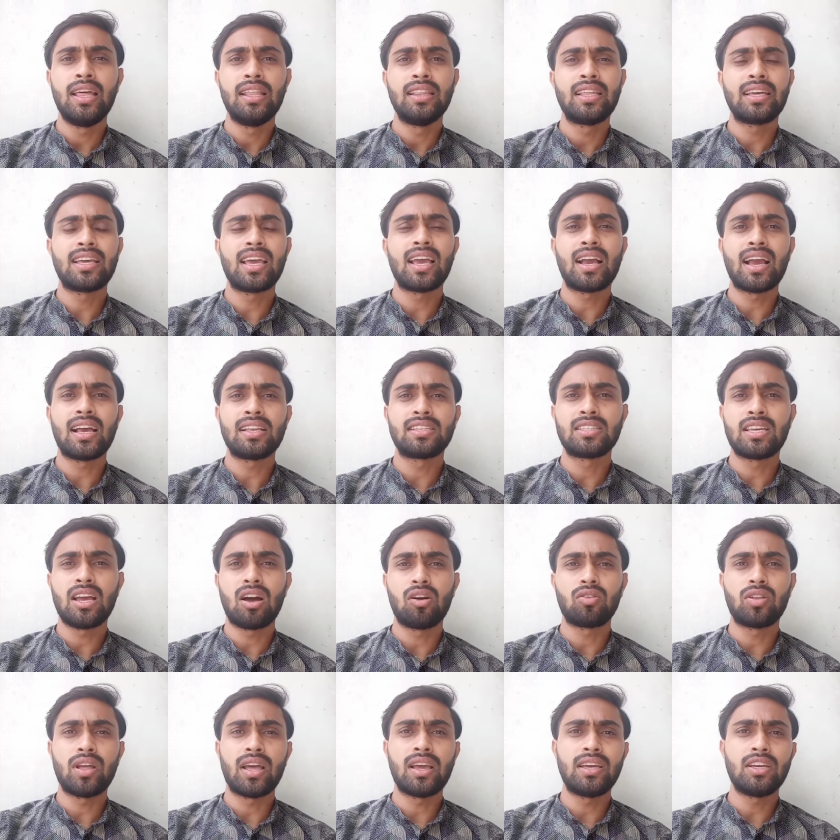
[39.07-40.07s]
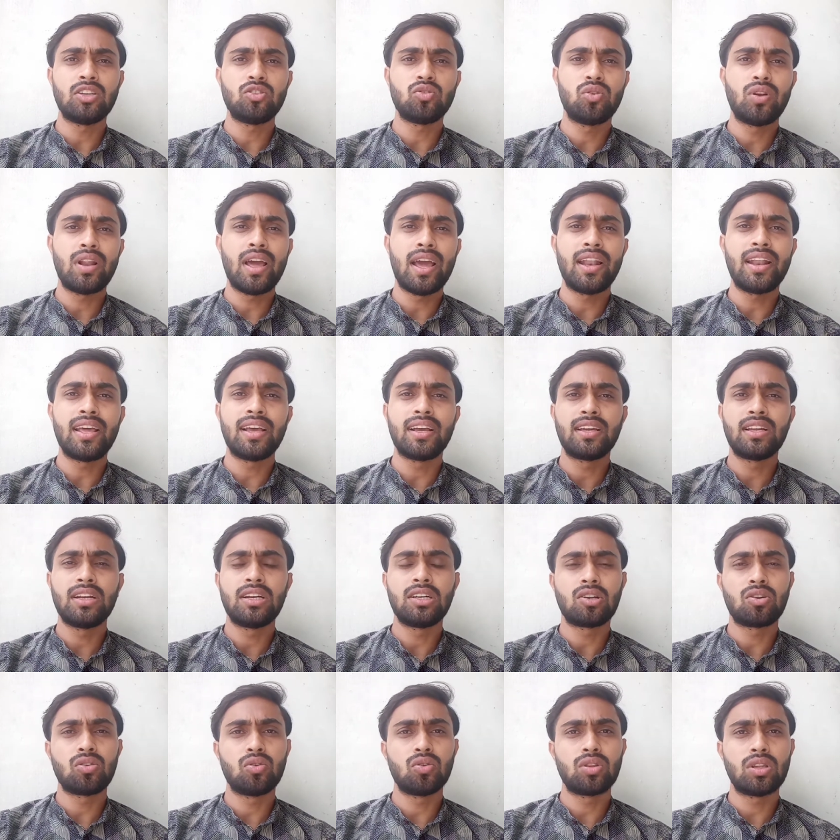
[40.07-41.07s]
देखिए गैज क्या होता है कि जो नए नए
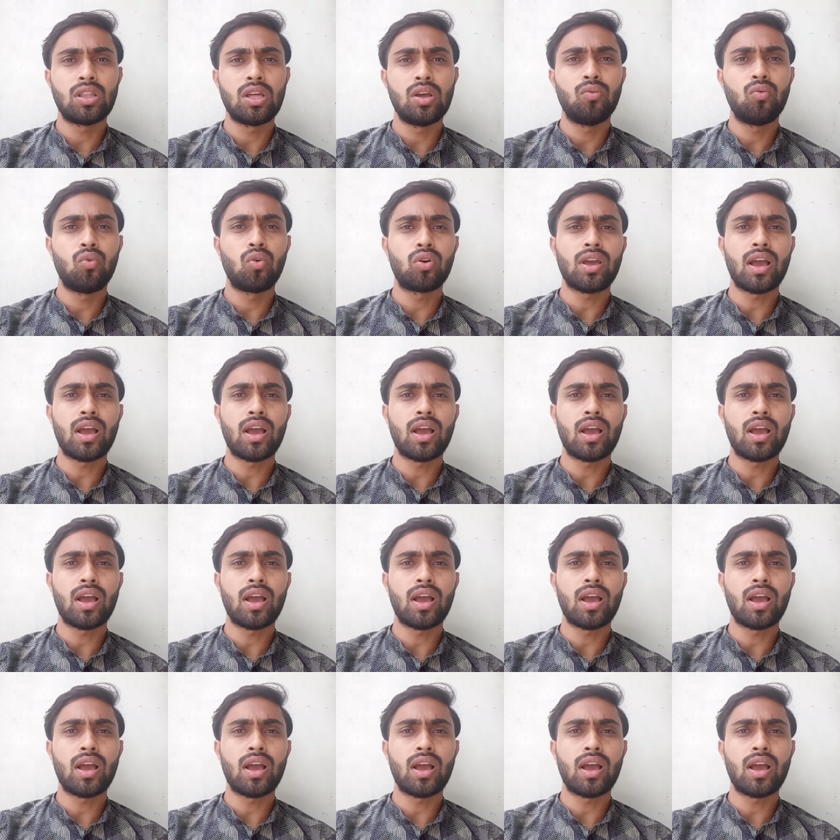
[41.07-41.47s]
क्रिएटर होते हैं वो